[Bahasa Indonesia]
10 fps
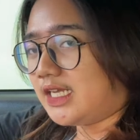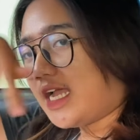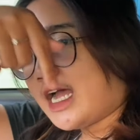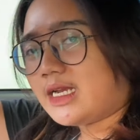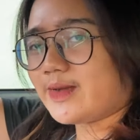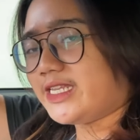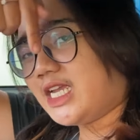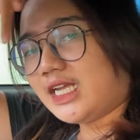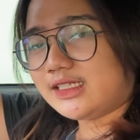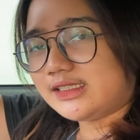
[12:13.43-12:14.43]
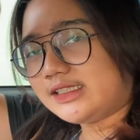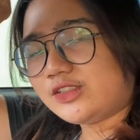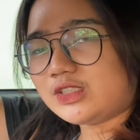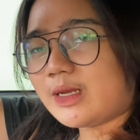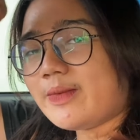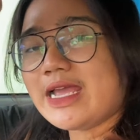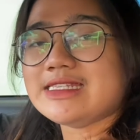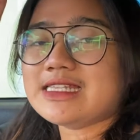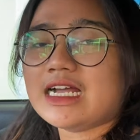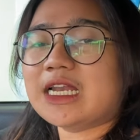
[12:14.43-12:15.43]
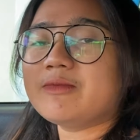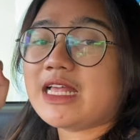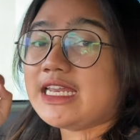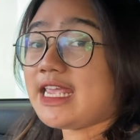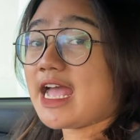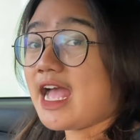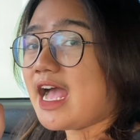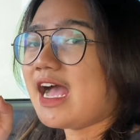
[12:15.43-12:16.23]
Ada banyak, terutama Instagram Talia.